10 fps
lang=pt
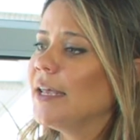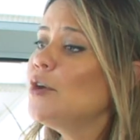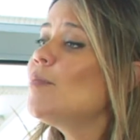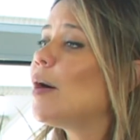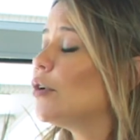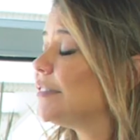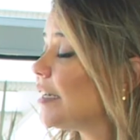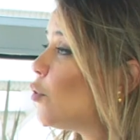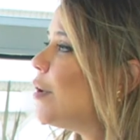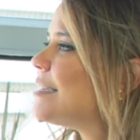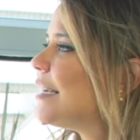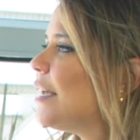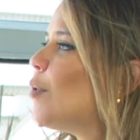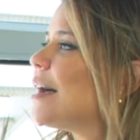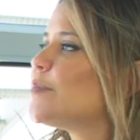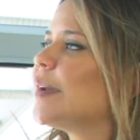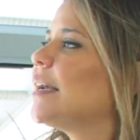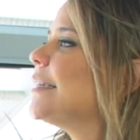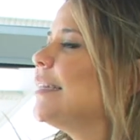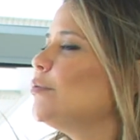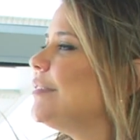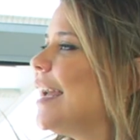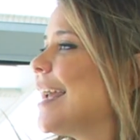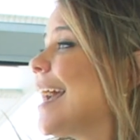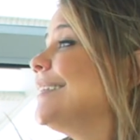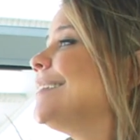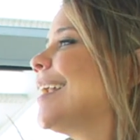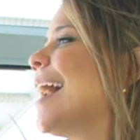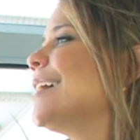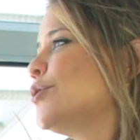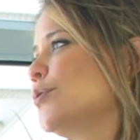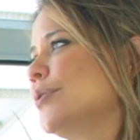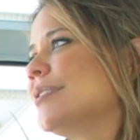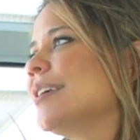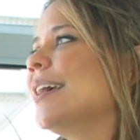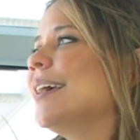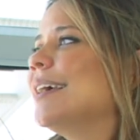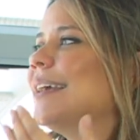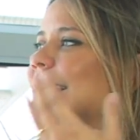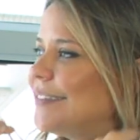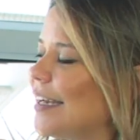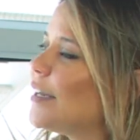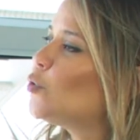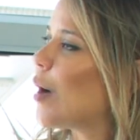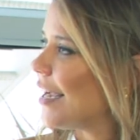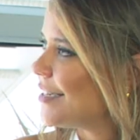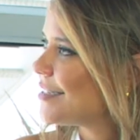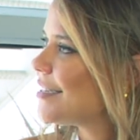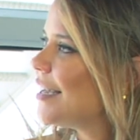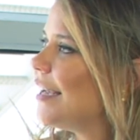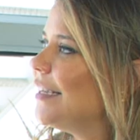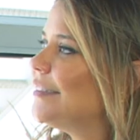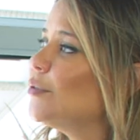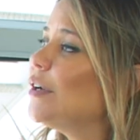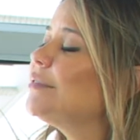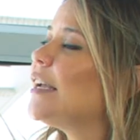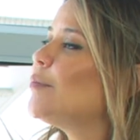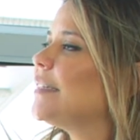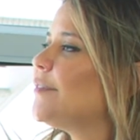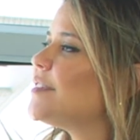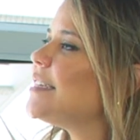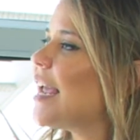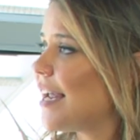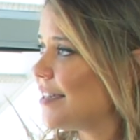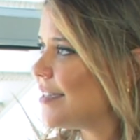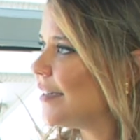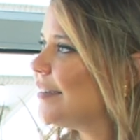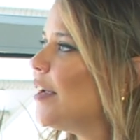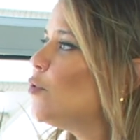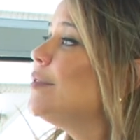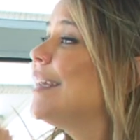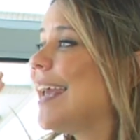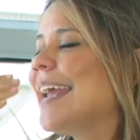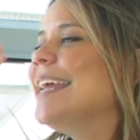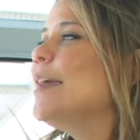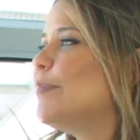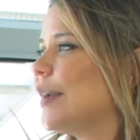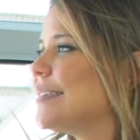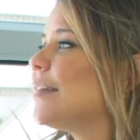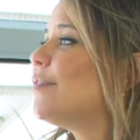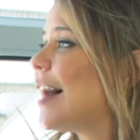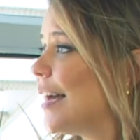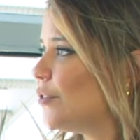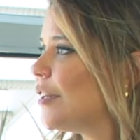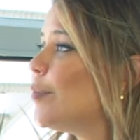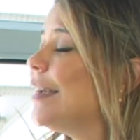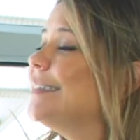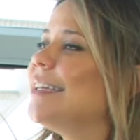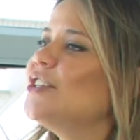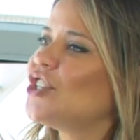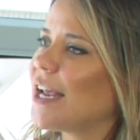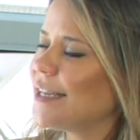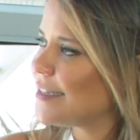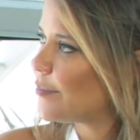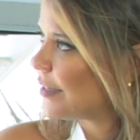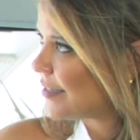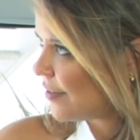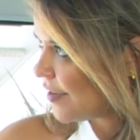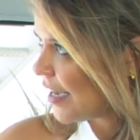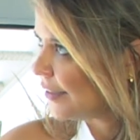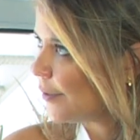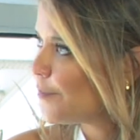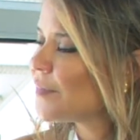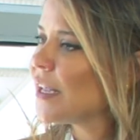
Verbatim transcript: E uma outra coisa que o Asperger não tem é atrasos intelectuais. Então, não tem uma deficiência, tem um QI preservado, tem uma inteligência preservada.